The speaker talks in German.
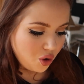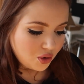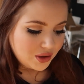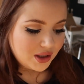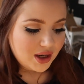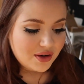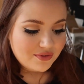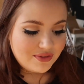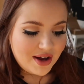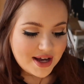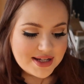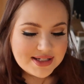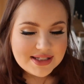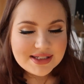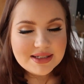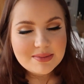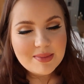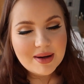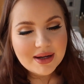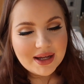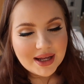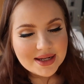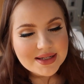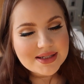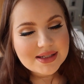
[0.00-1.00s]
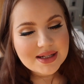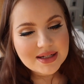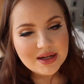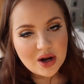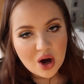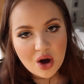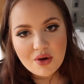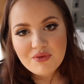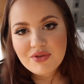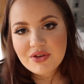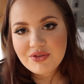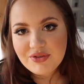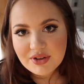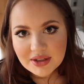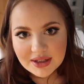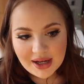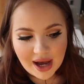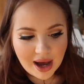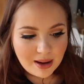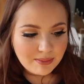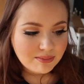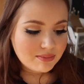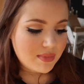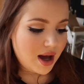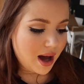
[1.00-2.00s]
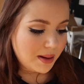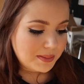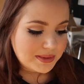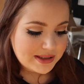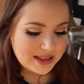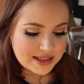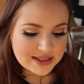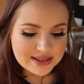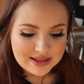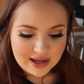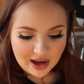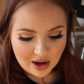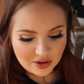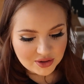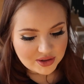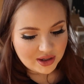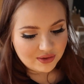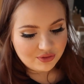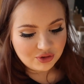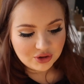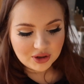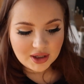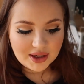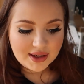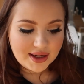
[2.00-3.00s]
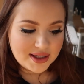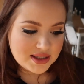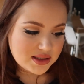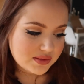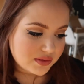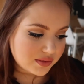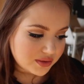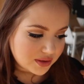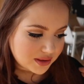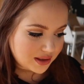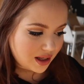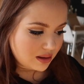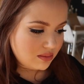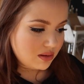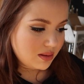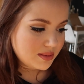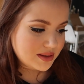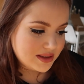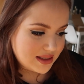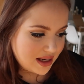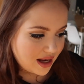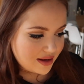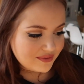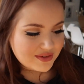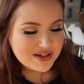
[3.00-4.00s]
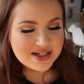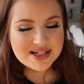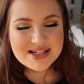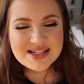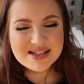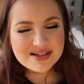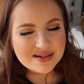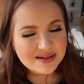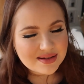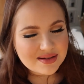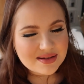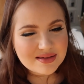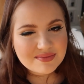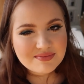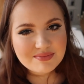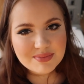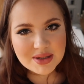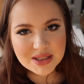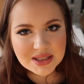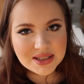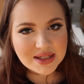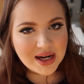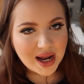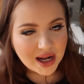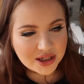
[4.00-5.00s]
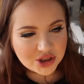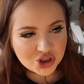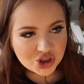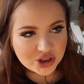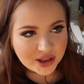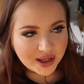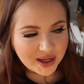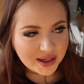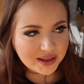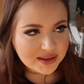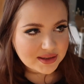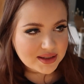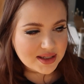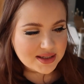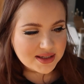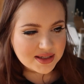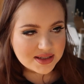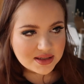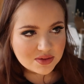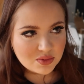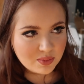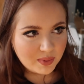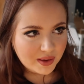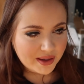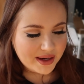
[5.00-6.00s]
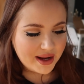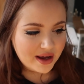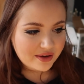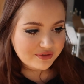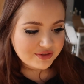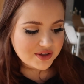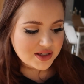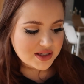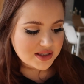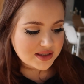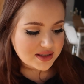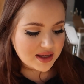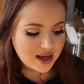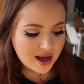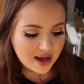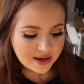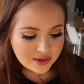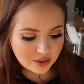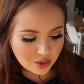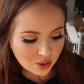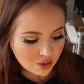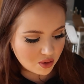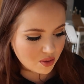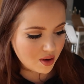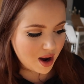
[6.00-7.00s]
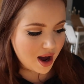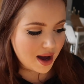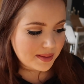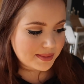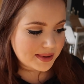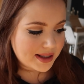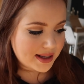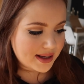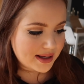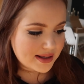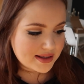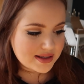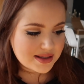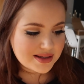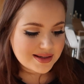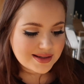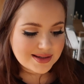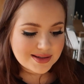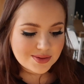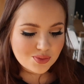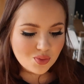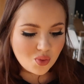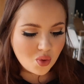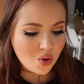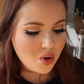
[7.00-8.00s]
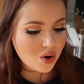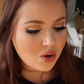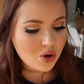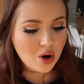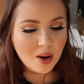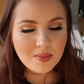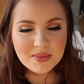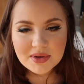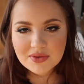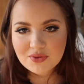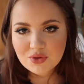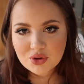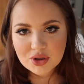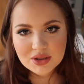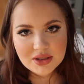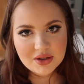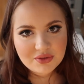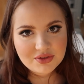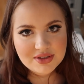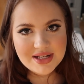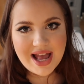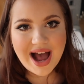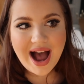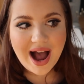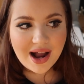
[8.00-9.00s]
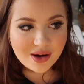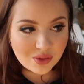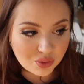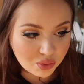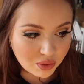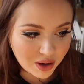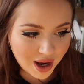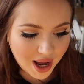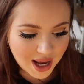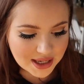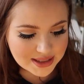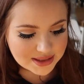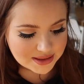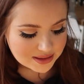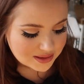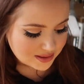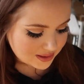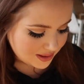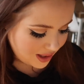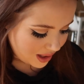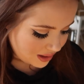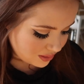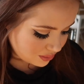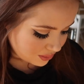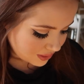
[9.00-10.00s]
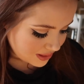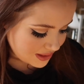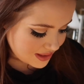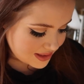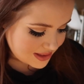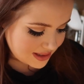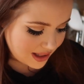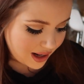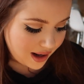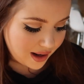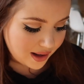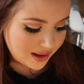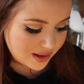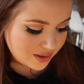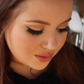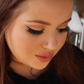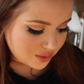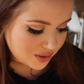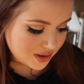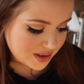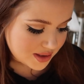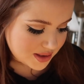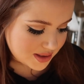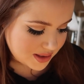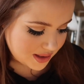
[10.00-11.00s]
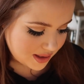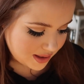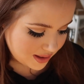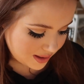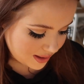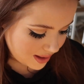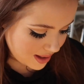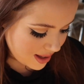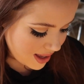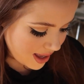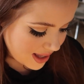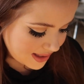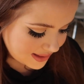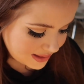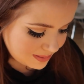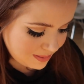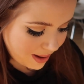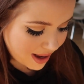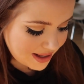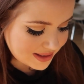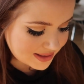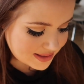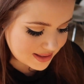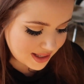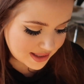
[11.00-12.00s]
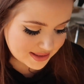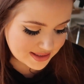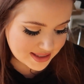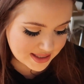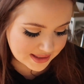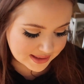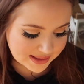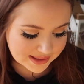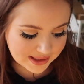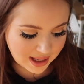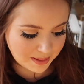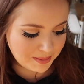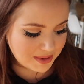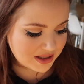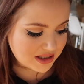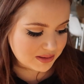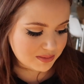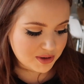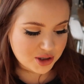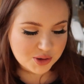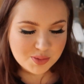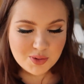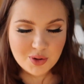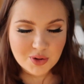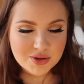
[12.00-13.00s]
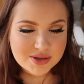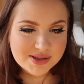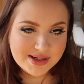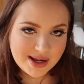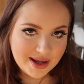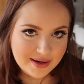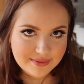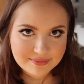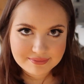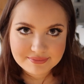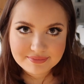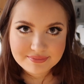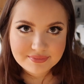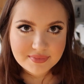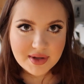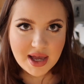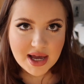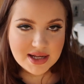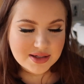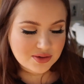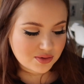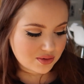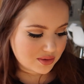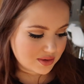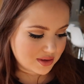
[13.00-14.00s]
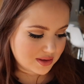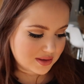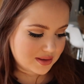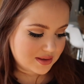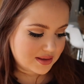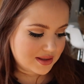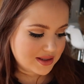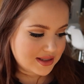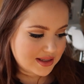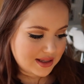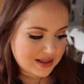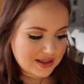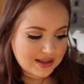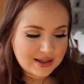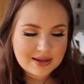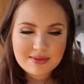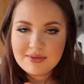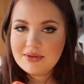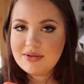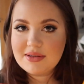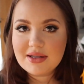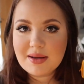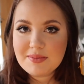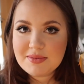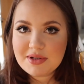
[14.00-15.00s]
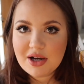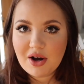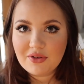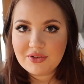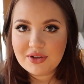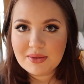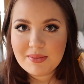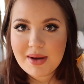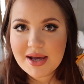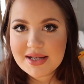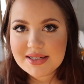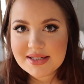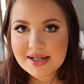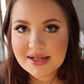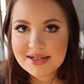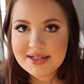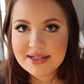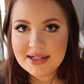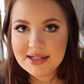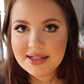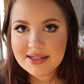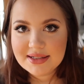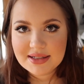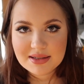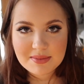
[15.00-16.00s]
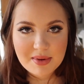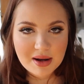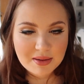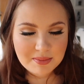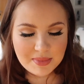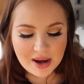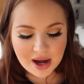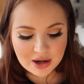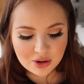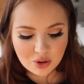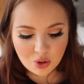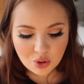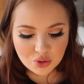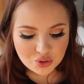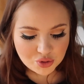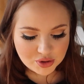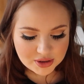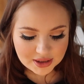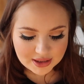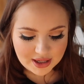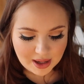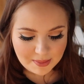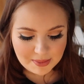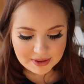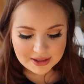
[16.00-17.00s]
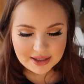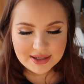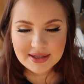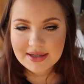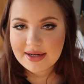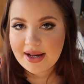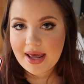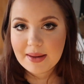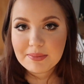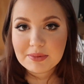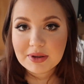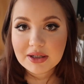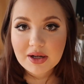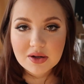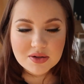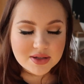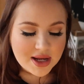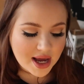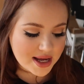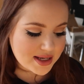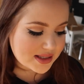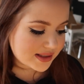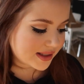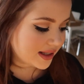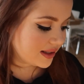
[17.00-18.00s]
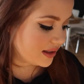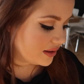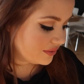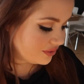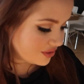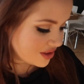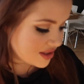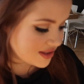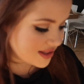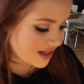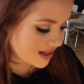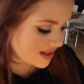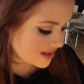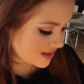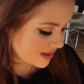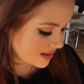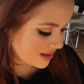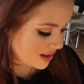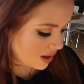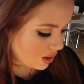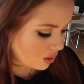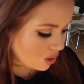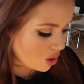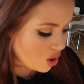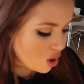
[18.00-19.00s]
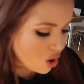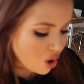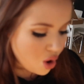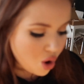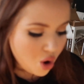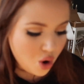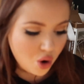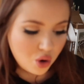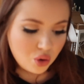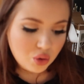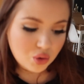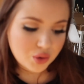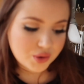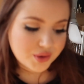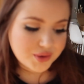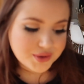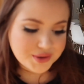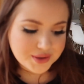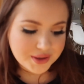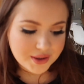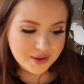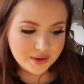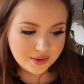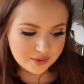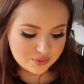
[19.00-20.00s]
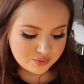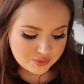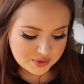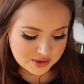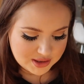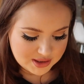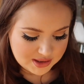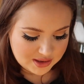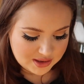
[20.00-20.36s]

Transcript: Und dann weiß ich immer ganz genau, wie viel Gramm habe ich jetzt da und davon gegessen, wie viel Gramm habe ich da. Es ist ein bisschen anstrengend, es ist super nervig, I know, aber so kommt ihr wirklich auf die akkurate Kalorienzahl und äh, die meisten Artikel kann man zum Beispiel auch scannen. Also diese, es gibt ja auf den meisten Artikel hinten immer einen Barcode und den kann man dann in der App genauso einscannen, dann findet ihr das genau und äh, gut